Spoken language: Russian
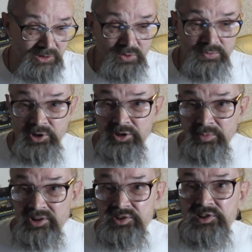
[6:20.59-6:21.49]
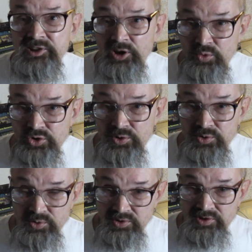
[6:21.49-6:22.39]
которого принимали с
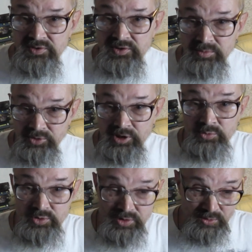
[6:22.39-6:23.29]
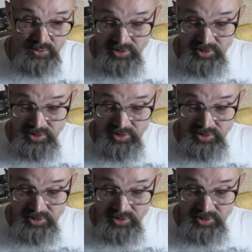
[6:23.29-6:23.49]
осторожностью, естественно, потому что,